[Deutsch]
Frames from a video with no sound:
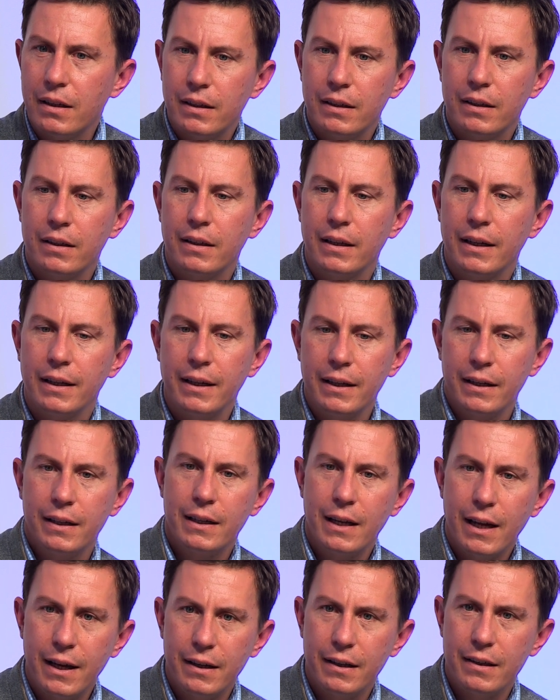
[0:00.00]
äh, einen
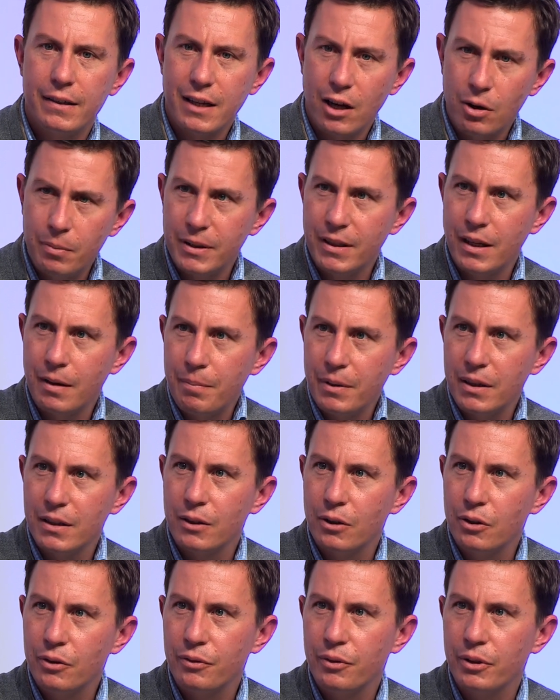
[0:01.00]
kleinen Zauberteppich
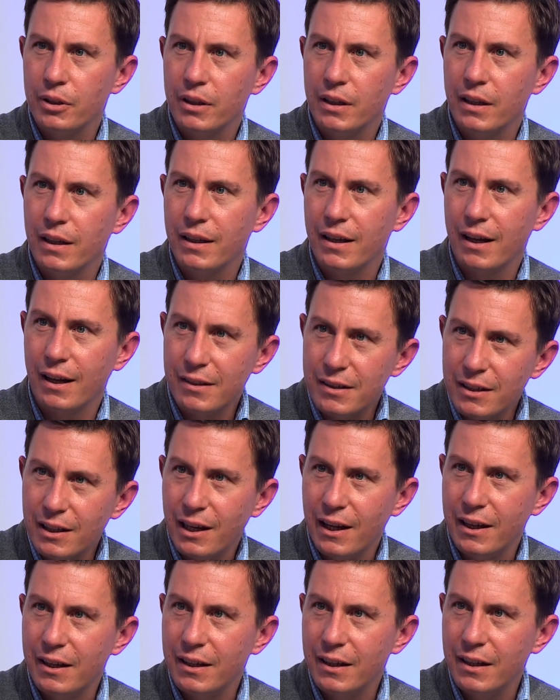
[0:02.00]
noch für die ganz
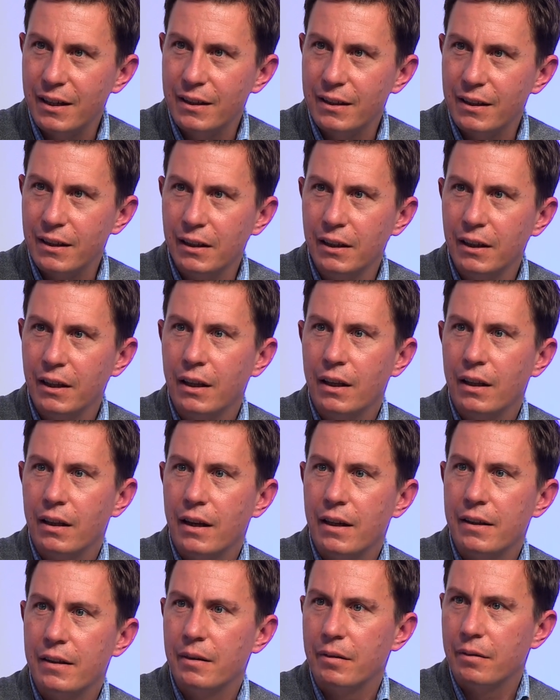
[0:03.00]
kleinen Kinder,
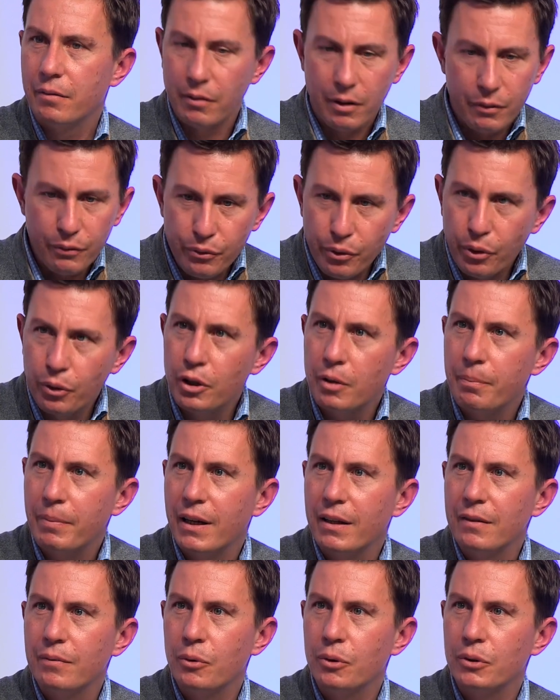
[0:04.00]
einen, ein
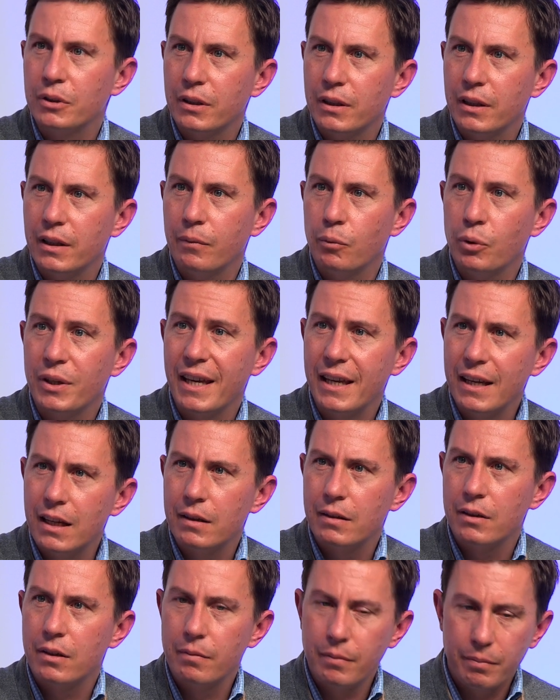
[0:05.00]
Förderband, wo, sie, wo
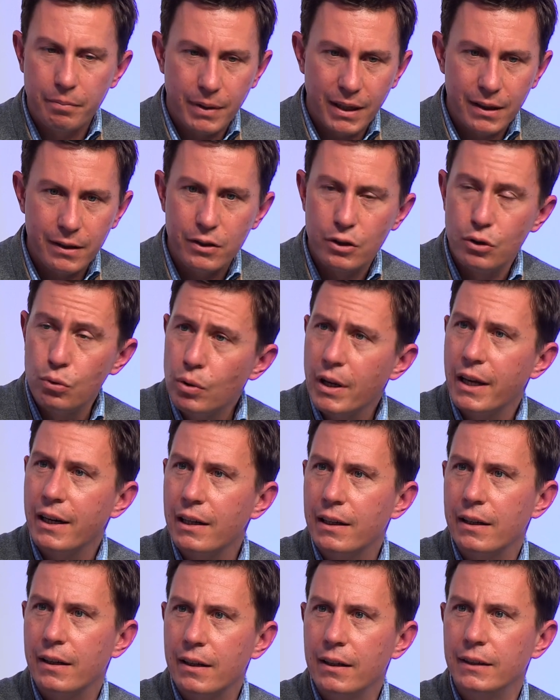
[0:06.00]
jeder Mann
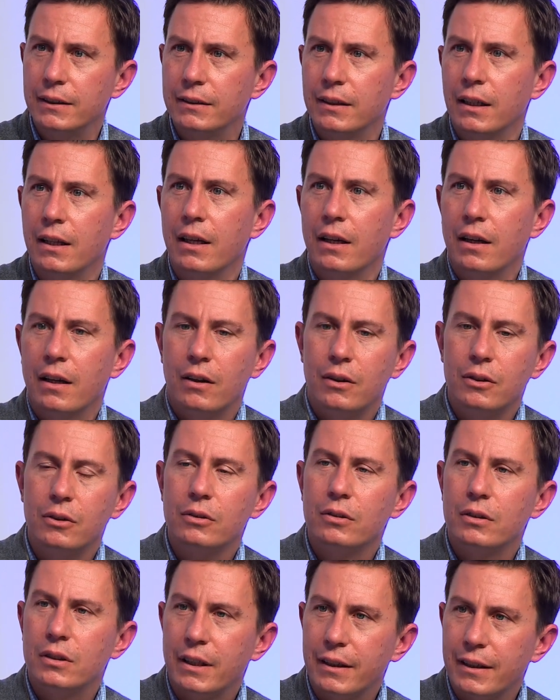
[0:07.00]
zugänglich ist
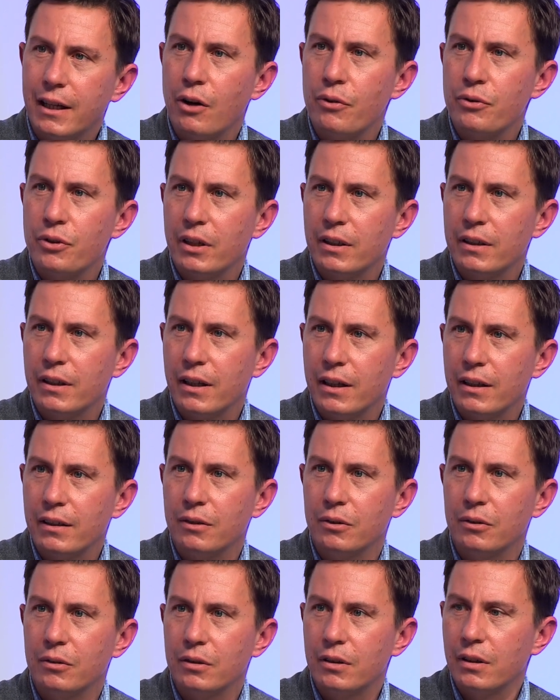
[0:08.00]
und sich draufstellen kann
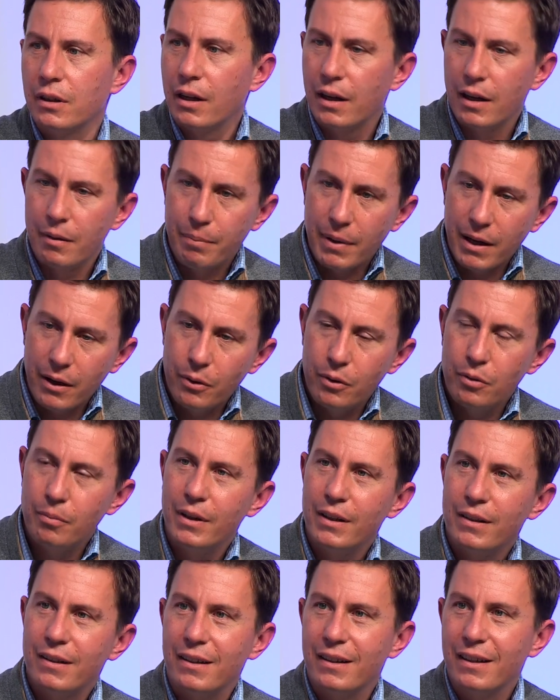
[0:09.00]
und ein paar
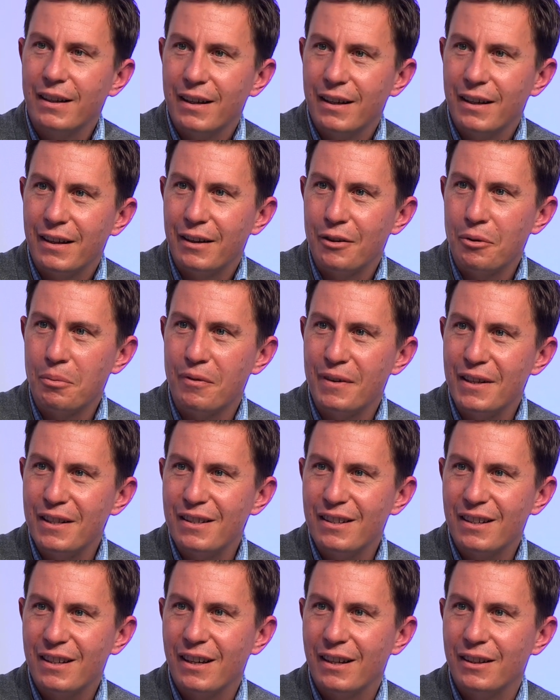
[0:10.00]
Höhenmeter
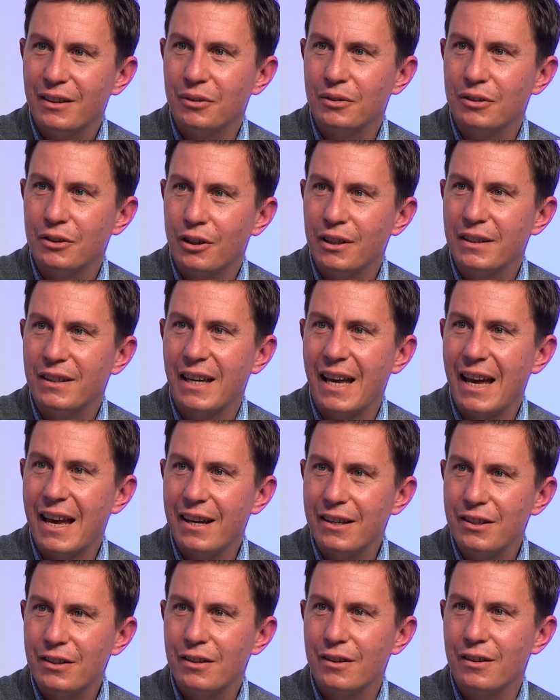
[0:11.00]
überwinden kann und dort die
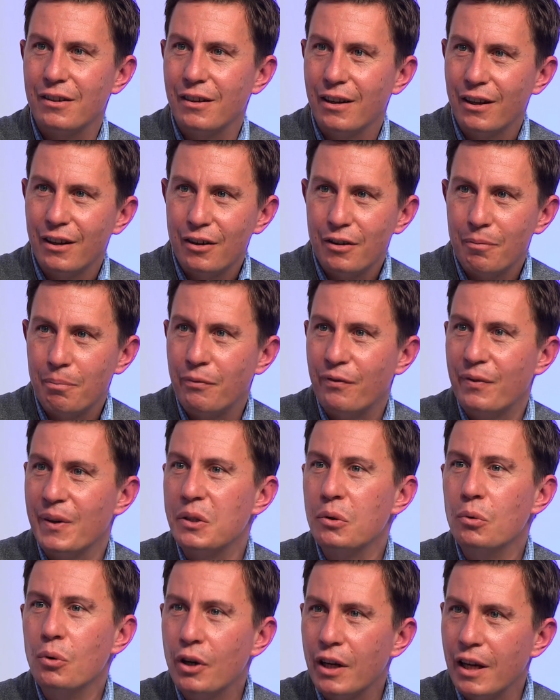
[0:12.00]
ersten
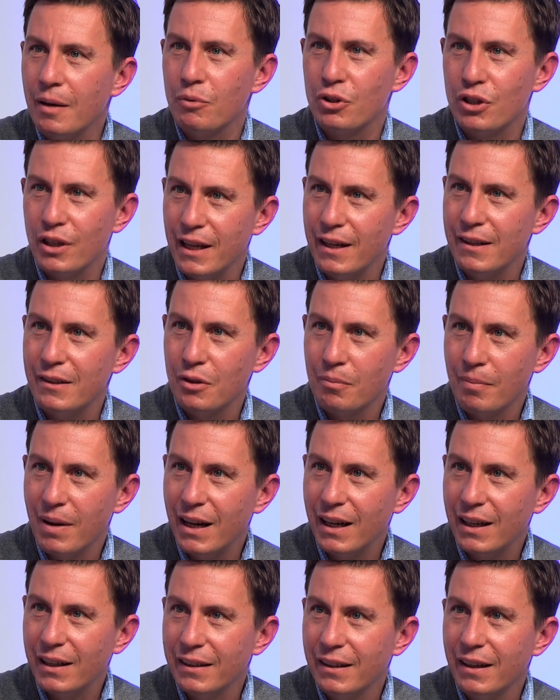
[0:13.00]
Versuche im Schnee zu
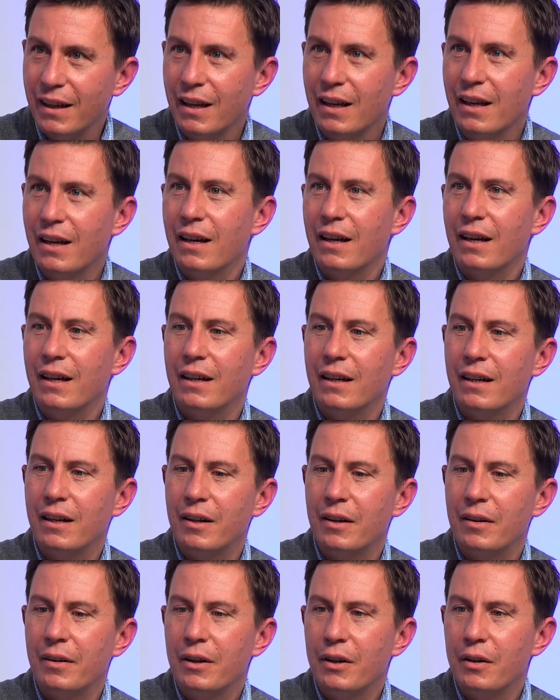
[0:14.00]
machen,
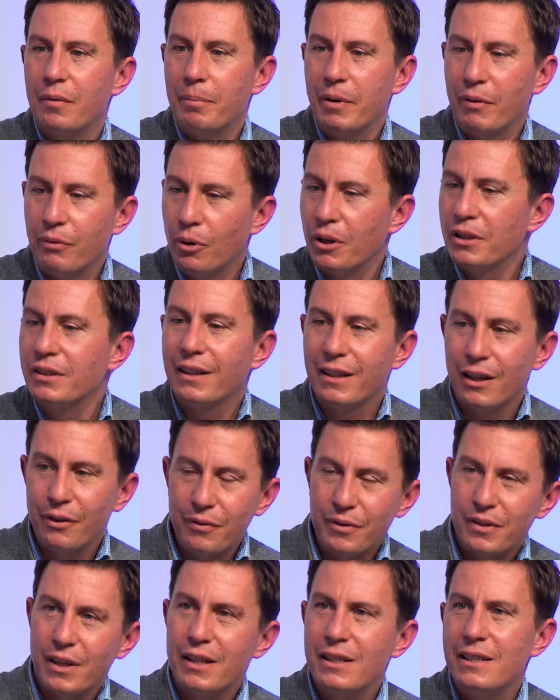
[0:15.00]
äh, bevor es dann
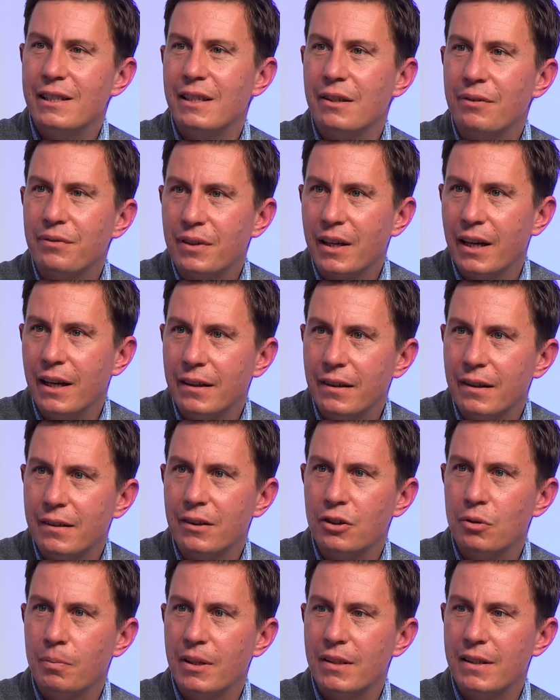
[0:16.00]
auf den Sessellift geht.
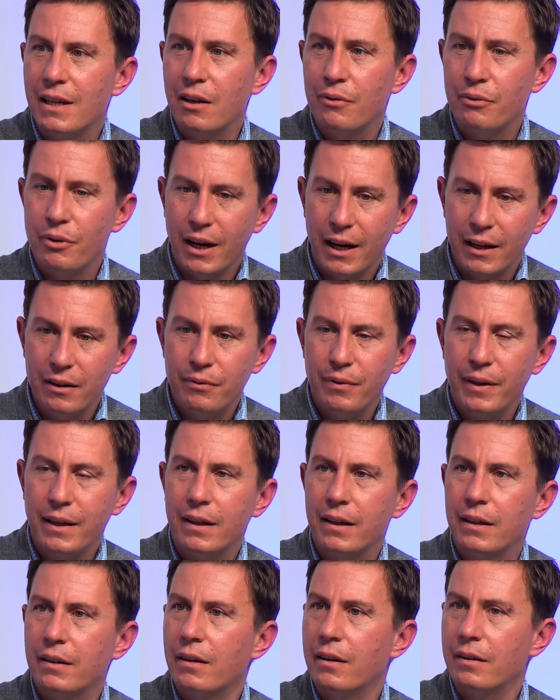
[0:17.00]
Das ist speziell für
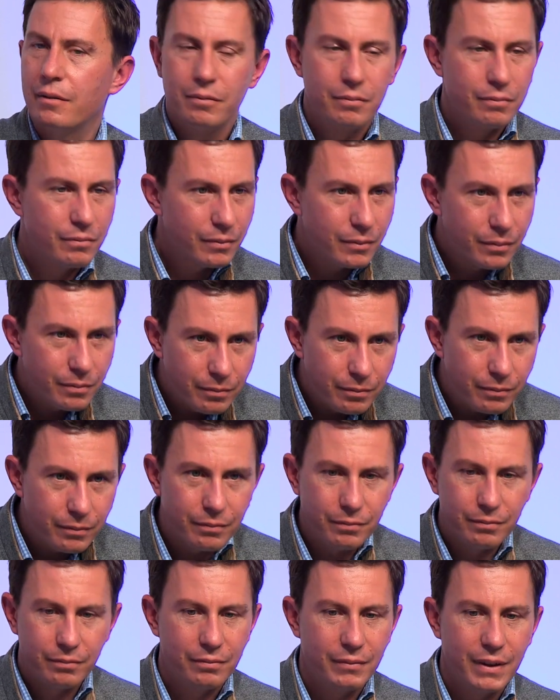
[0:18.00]
Anfänger,
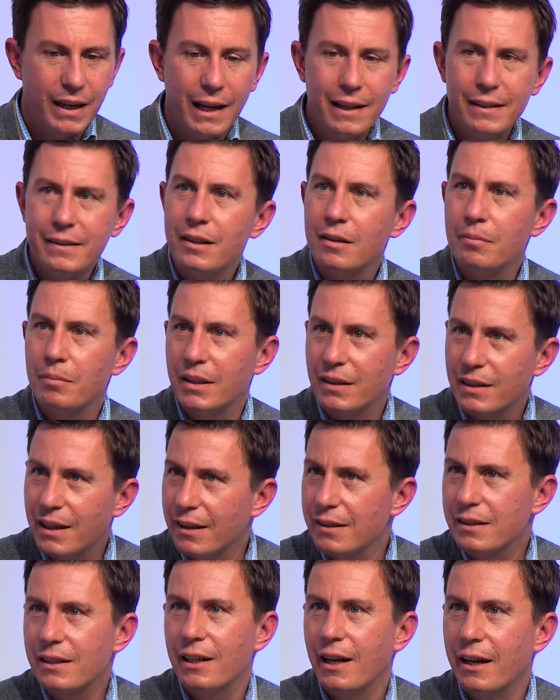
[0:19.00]
Eltern mit
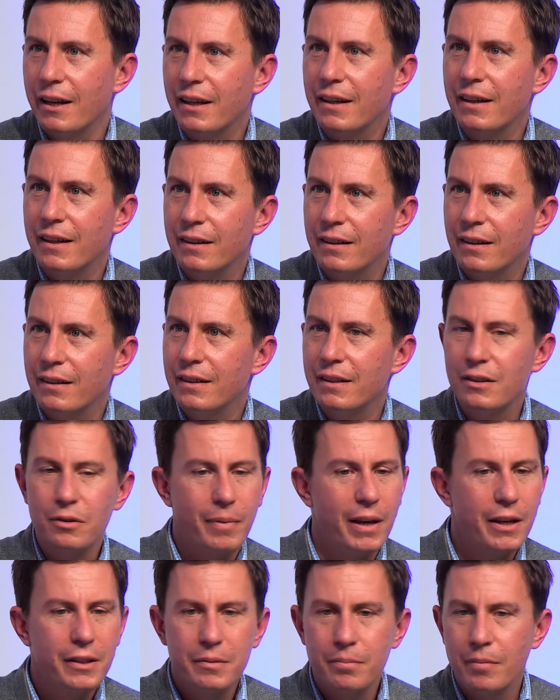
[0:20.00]
ganz kleinen Kindern, die
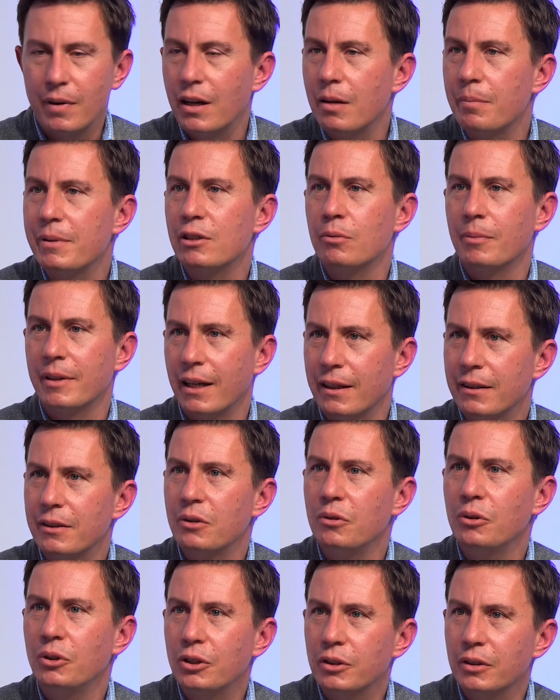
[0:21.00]
zum ersten Mal ein bisschen
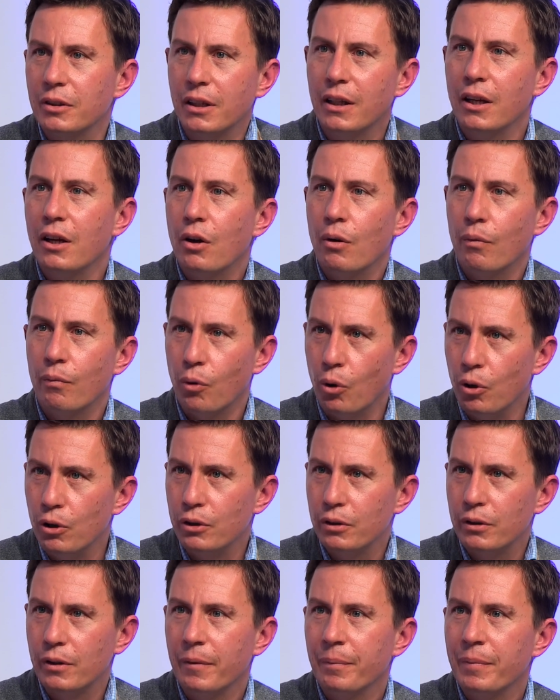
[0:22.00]
umeinander rutschen
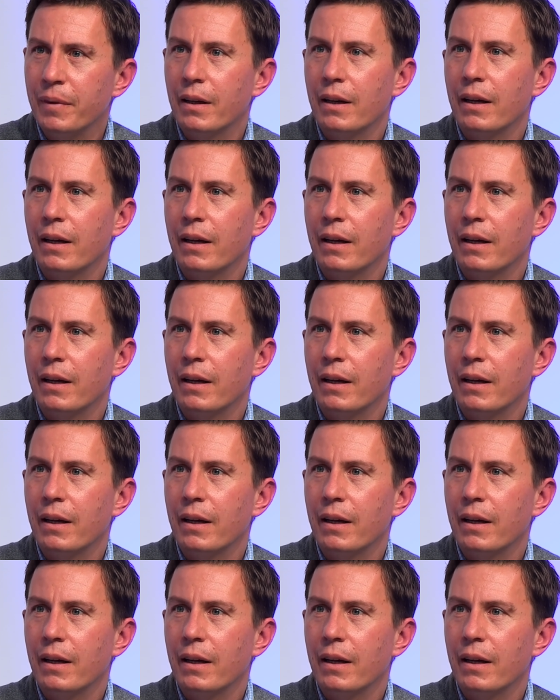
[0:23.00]
wollen.